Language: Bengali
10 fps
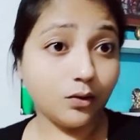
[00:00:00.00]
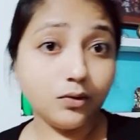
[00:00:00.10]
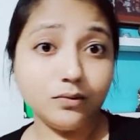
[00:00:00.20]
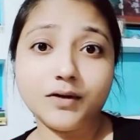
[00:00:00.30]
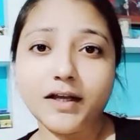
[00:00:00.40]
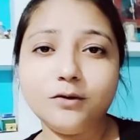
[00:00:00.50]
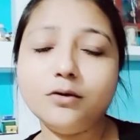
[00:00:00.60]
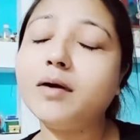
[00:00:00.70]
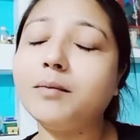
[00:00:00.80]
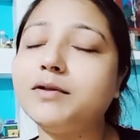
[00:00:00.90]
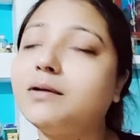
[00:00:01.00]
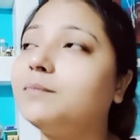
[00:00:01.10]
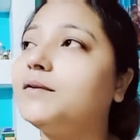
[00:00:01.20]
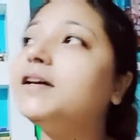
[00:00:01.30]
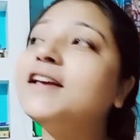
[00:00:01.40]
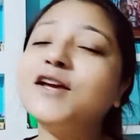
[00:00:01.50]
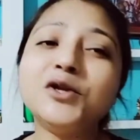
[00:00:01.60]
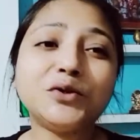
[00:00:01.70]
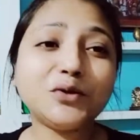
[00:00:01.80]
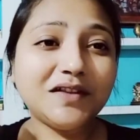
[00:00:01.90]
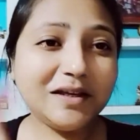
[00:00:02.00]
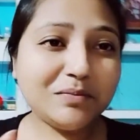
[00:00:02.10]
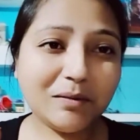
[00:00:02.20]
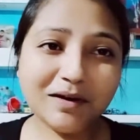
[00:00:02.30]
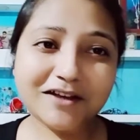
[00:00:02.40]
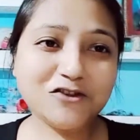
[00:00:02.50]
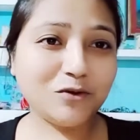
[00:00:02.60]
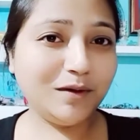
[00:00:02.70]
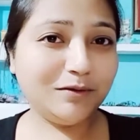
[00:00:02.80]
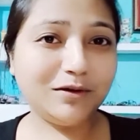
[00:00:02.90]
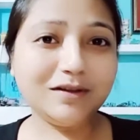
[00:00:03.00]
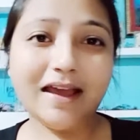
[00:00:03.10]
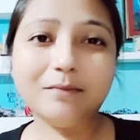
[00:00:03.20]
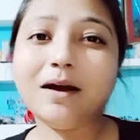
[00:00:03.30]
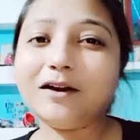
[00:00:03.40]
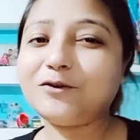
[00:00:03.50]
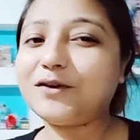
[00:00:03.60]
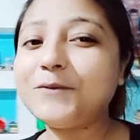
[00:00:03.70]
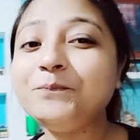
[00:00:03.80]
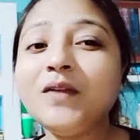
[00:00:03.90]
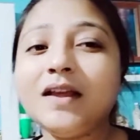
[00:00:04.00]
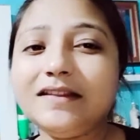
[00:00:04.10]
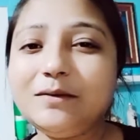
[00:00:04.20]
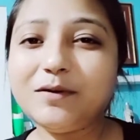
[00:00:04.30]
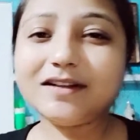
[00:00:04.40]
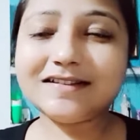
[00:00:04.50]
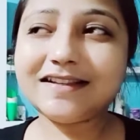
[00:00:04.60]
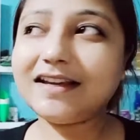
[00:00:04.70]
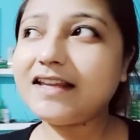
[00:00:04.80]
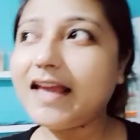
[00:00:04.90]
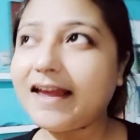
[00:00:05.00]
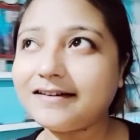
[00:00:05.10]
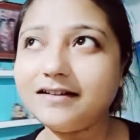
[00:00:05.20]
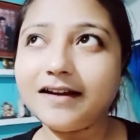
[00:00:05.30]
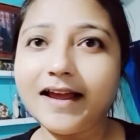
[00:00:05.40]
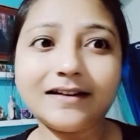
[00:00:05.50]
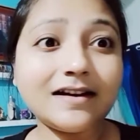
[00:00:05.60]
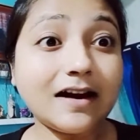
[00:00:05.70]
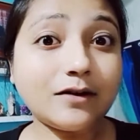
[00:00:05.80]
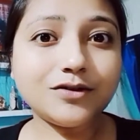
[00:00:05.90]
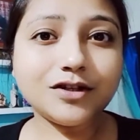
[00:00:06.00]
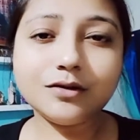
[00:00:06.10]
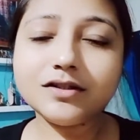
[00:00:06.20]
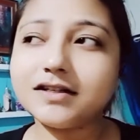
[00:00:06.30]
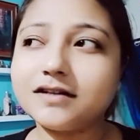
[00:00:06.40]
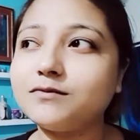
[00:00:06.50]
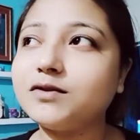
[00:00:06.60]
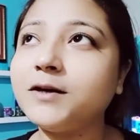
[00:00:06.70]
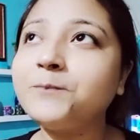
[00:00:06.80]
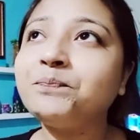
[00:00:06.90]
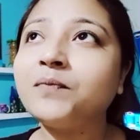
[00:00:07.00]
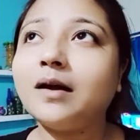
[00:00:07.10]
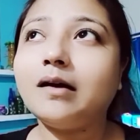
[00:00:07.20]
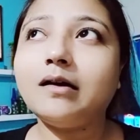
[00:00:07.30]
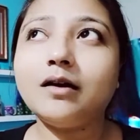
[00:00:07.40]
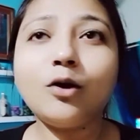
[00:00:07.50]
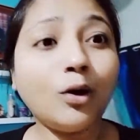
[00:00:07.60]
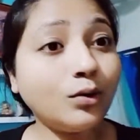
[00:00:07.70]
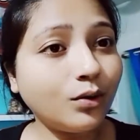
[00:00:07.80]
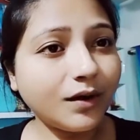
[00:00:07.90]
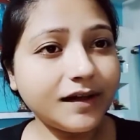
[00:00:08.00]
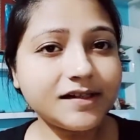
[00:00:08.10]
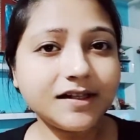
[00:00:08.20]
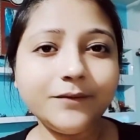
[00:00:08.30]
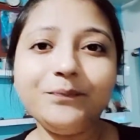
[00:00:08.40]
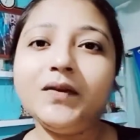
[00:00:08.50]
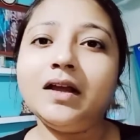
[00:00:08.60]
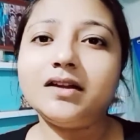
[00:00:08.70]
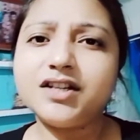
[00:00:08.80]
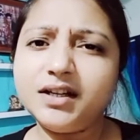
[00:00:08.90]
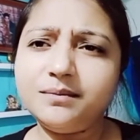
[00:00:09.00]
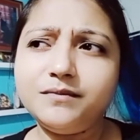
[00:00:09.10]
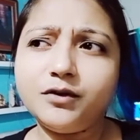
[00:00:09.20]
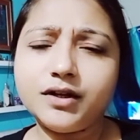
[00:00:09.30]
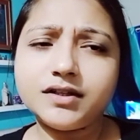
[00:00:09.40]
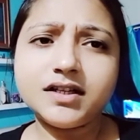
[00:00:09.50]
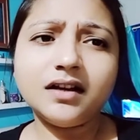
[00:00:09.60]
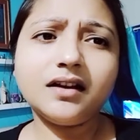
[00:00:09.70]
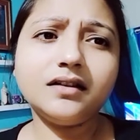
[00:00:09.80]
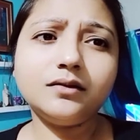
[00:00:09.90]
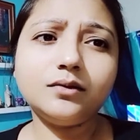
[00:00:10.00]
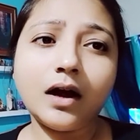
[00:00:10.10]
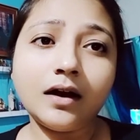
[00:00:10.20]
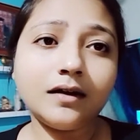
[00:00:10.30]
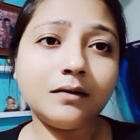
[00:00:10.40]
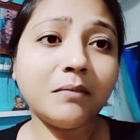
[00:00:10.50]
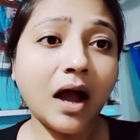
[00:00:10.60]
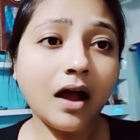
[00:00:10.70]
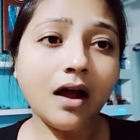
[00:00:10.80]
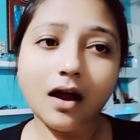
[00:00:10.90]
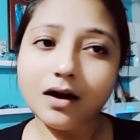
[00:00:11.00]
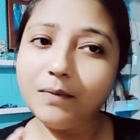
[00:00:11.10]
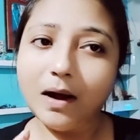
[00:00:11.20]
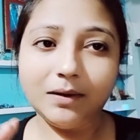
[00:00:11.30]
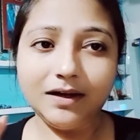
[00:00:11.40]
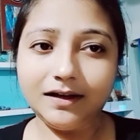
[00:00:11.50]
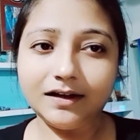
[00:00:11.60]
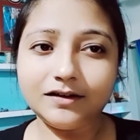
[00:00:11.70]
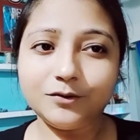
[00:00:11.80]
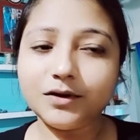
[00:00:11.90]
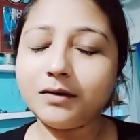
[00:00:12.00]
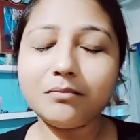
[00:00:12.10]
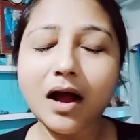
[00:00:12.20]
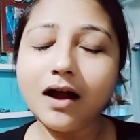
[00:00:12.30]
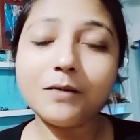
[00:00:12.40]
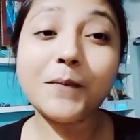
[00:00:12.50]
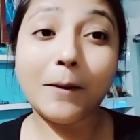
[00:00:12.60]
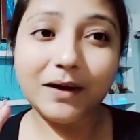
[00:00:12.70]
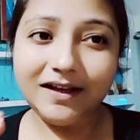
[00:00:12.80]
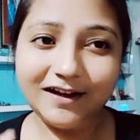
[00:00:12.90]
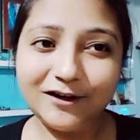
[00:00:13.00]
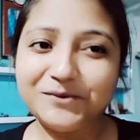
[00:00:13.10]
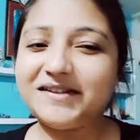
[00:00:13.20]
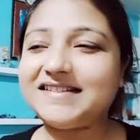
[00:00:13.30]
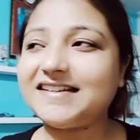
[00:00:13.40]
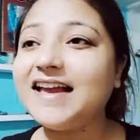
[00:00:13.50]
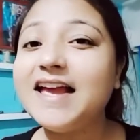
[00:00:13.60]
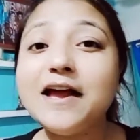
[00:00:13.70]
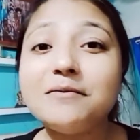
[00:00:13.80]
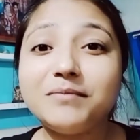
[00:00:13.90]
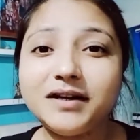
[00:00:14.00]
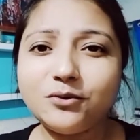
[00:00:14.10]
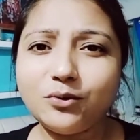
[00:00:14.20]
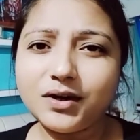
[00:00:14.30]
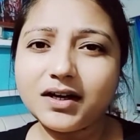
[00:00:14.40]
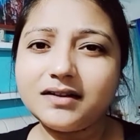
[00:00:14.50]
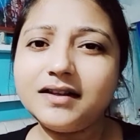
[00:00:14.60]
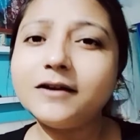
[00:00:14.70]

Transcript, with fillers: করব না এগুলো ভাবতে ভাবতে তো দীপ আমাকে ছবিগুলো দেয় বার করে দীপের কাছ থেকে নিয়ে একটা একটা ট্যাটু ছিল যেটার মধ্যে গণ রয়েছে শিব রয়েছে কিন্তু আর মা আর বাবা লেখা মা আর পাপা লেখা রয়েছে বাট ওটাতে